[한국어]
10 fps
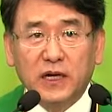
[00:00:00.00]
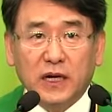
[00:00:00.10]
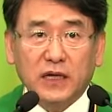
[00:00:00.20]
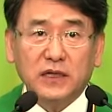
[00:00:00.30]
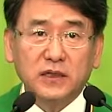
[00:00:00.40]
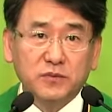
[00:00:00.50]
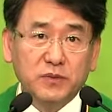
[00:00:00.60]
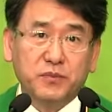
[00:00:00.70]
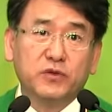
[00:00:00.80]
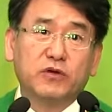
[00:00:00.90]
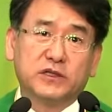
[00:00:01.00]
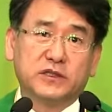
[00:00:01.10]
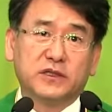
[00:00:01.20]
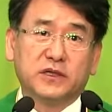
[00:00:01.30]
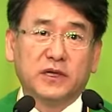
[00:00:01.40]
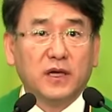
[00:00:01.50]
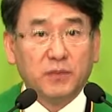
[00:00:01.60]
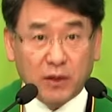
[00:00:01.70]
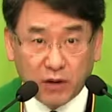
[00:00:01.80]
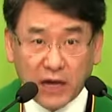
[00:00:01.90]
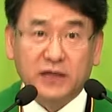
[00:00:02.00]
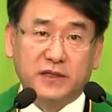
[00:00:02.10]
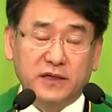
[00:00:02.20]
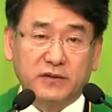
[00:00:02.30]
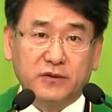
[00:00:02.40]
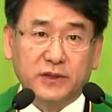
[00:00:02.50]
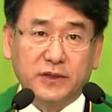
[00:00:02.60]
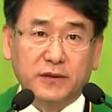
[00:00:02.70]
하나님이 미워하시는 게 바로 악이 되는 거예요.